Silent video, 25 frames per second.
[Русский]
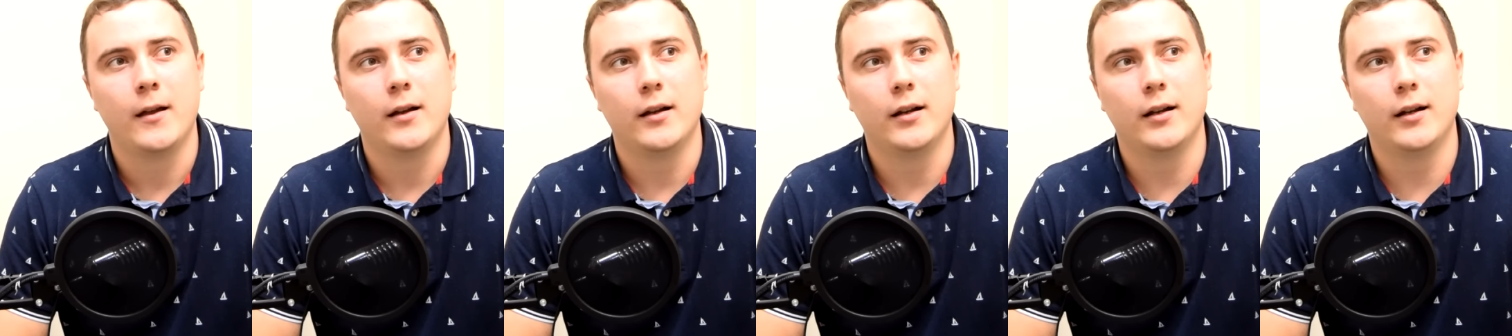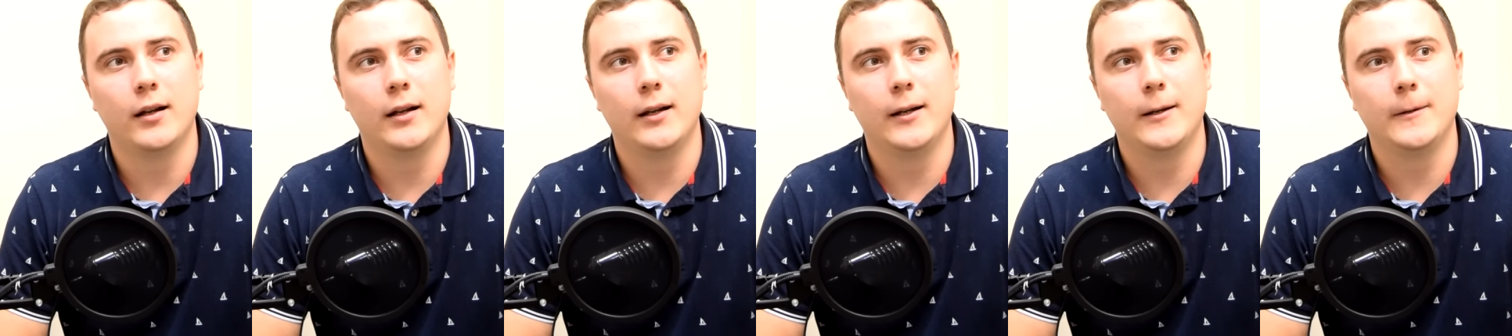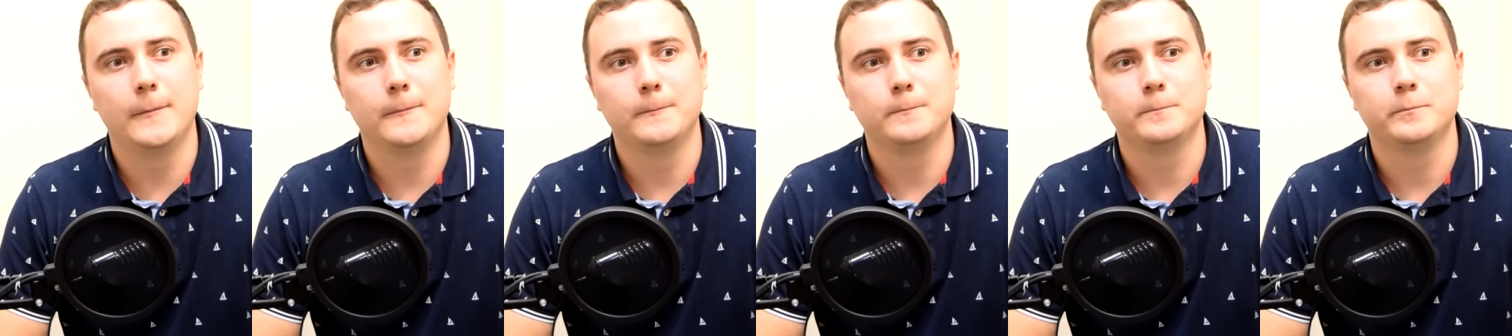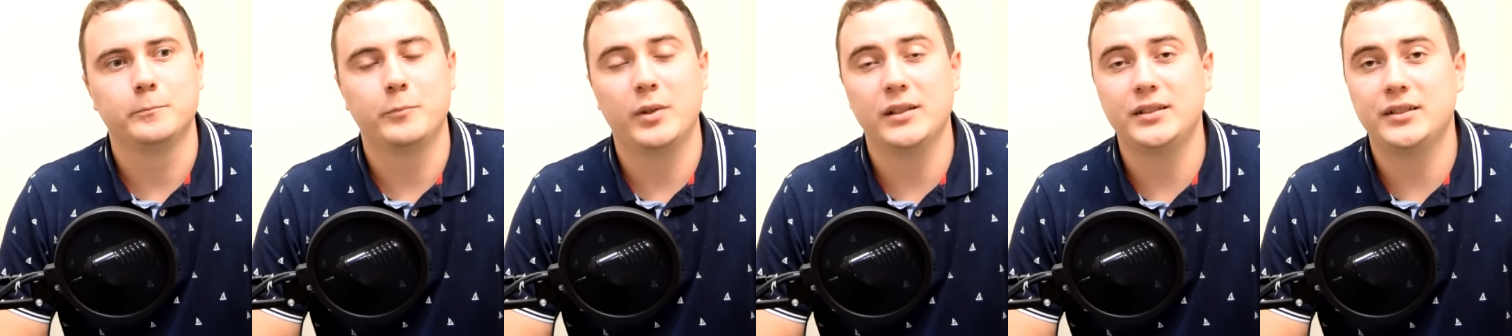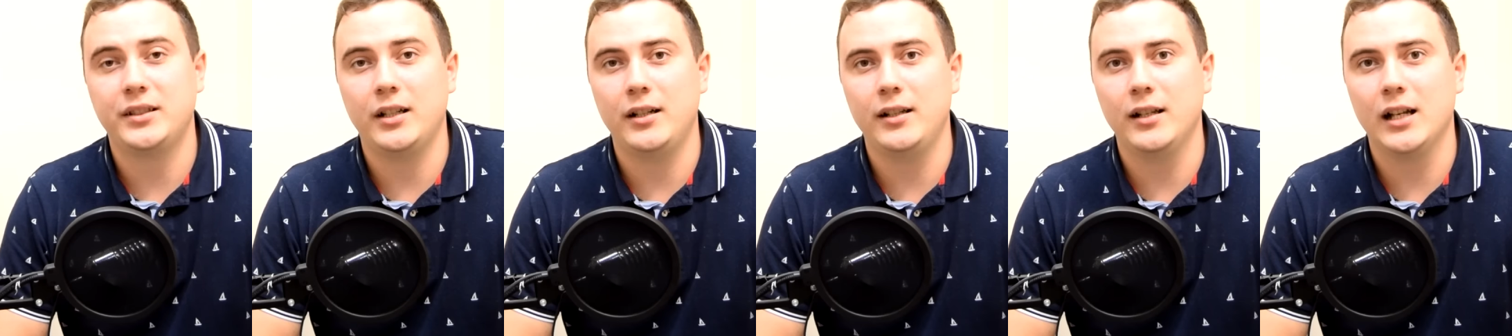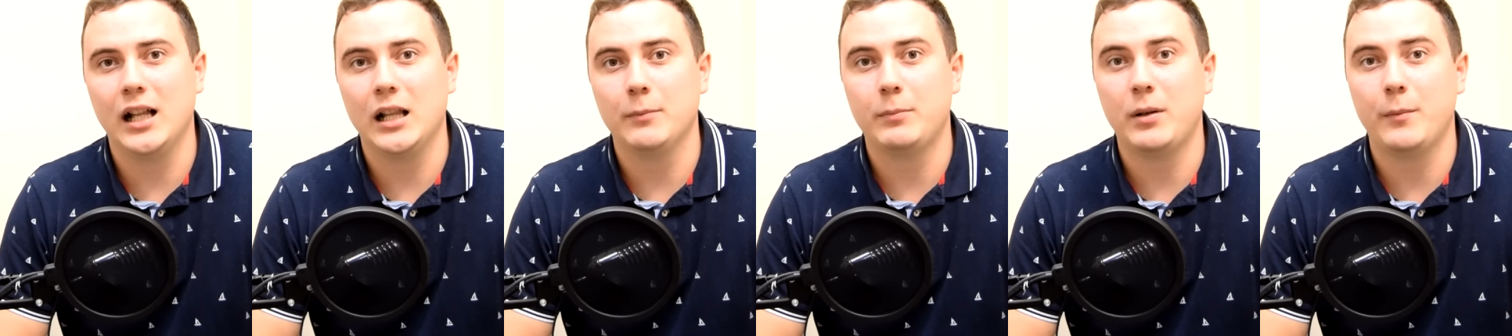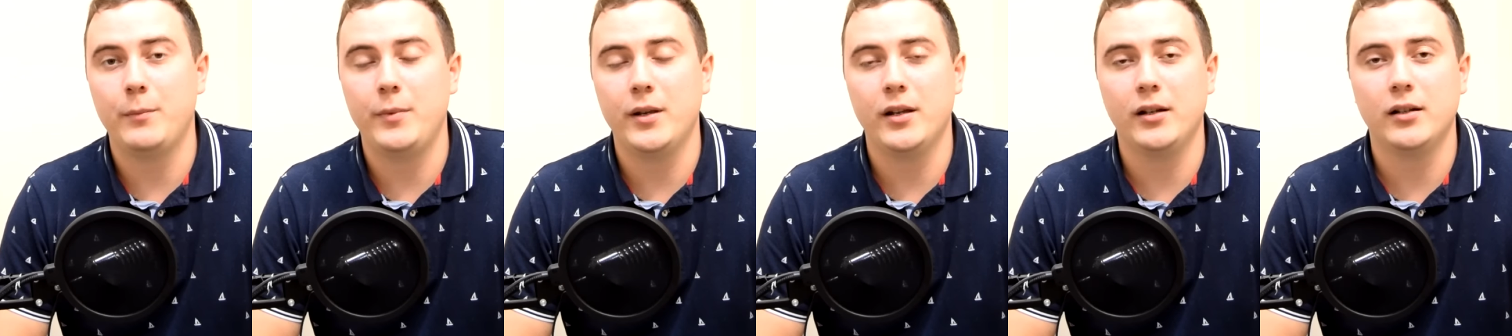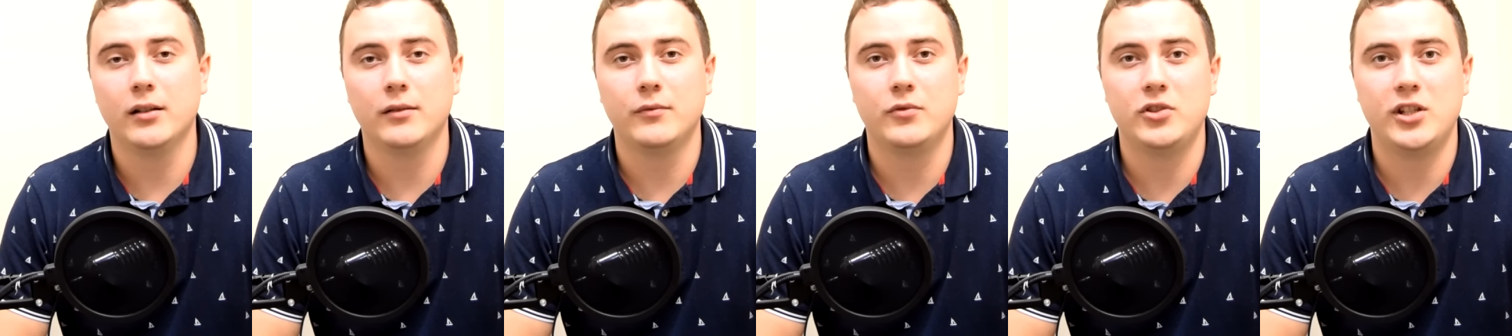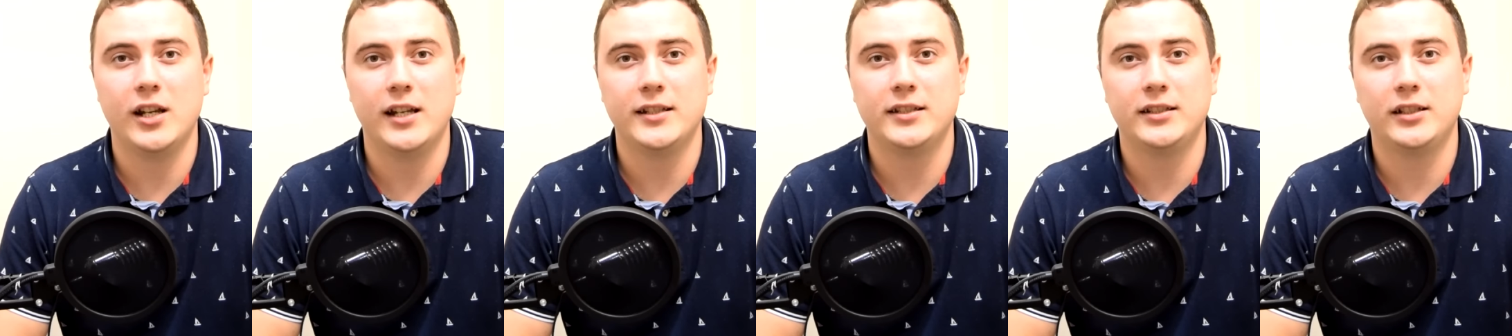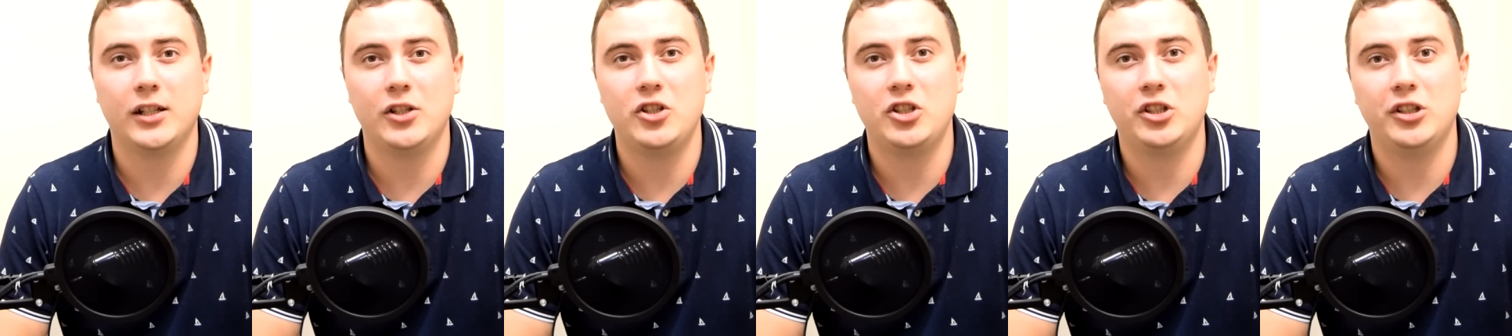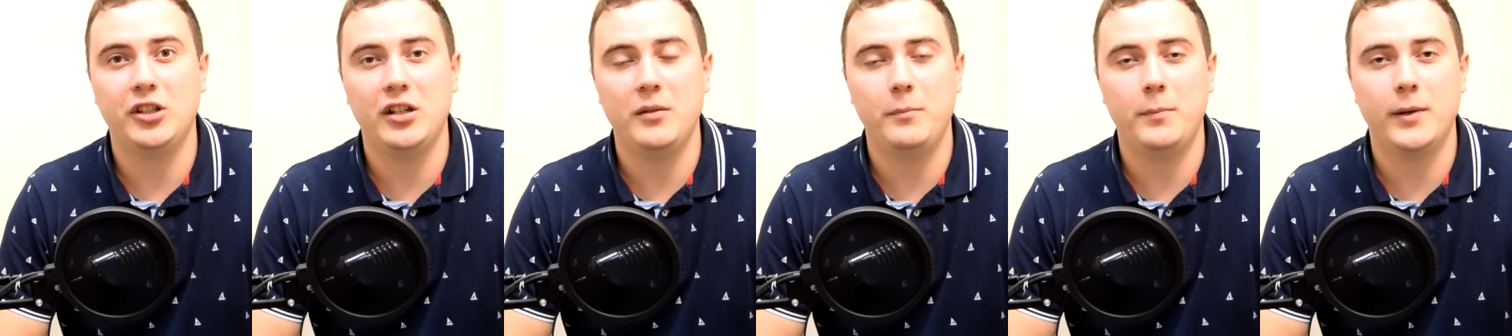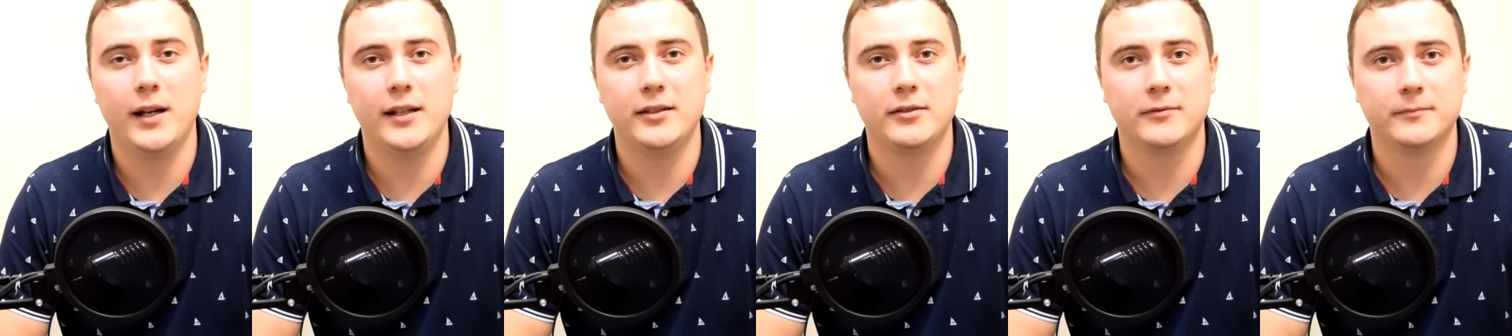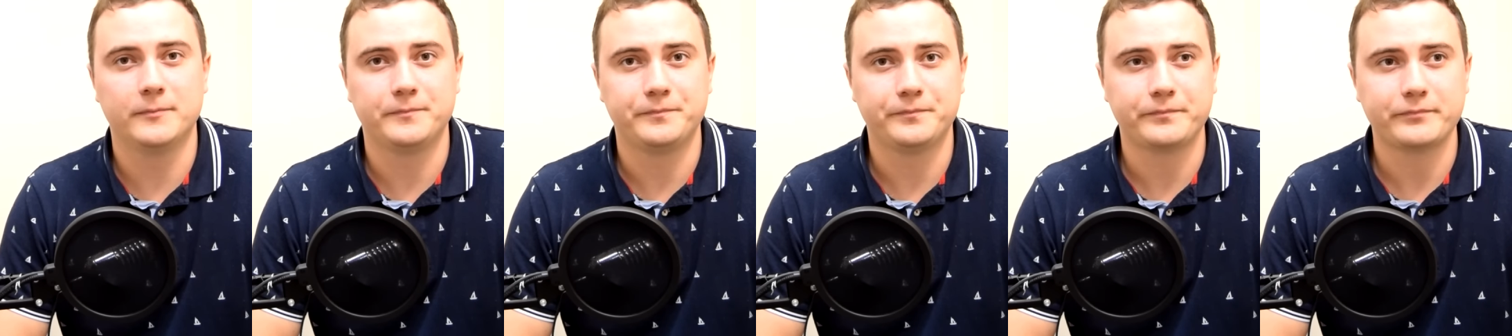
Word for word: А, пострелял, побегал часика 4-5